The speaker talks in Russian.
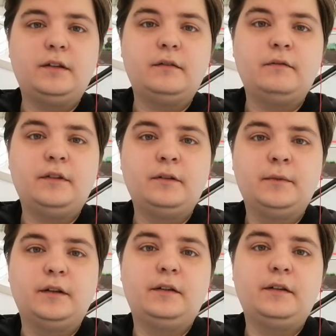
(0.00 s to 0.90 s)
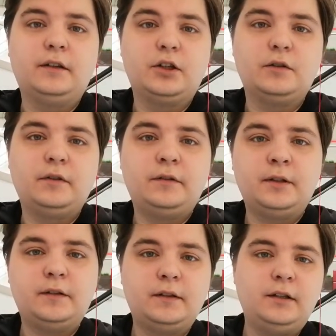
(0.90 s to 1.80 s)
18 и старше
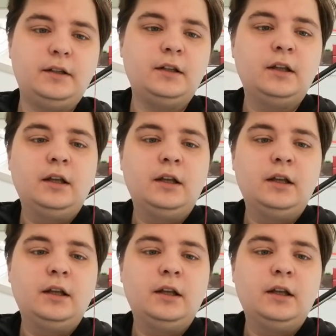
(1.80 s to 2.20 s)
18 лет,